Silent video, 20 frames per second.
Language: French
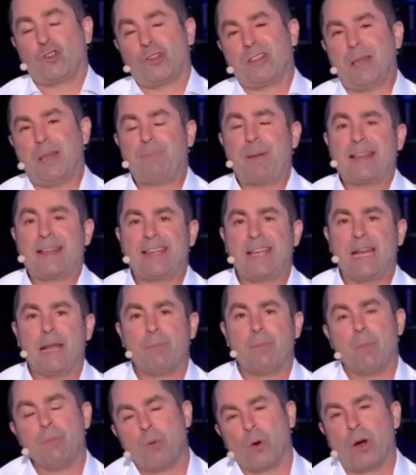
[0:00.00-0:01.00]
je sais pas s'il est
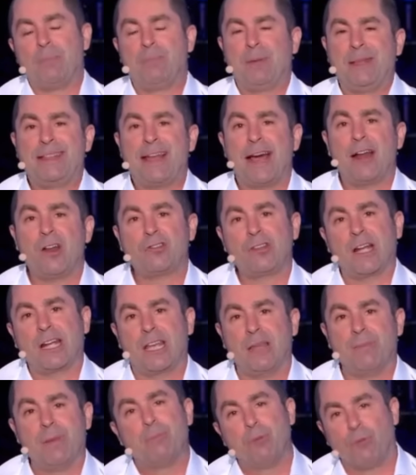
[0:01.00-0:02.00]
bon pour les pizzas,
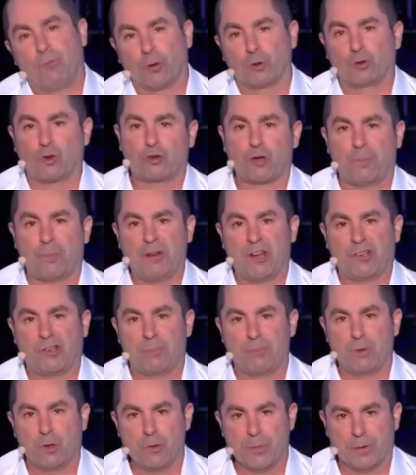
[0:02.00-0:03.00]
Jackie, mais pour Photoshop, il est
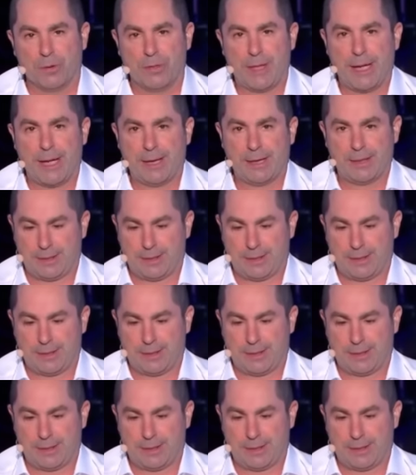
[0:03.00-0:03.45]
champion du monde. Hein